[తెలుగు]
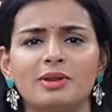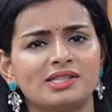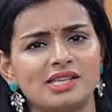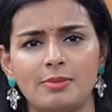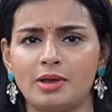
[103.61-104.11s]

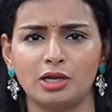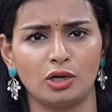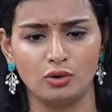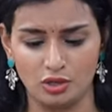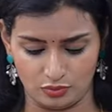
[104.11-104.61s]
మనకు సేమ్
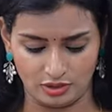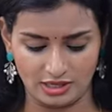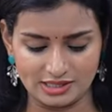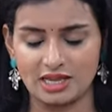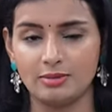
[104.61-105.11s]
కలర్లోనే
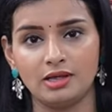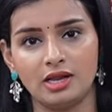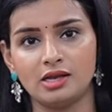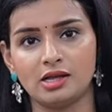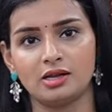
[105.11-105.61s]
ఉందండి సేమ్
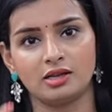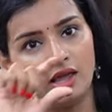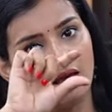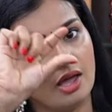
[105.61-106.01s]
గ్రీన్ కలర్కి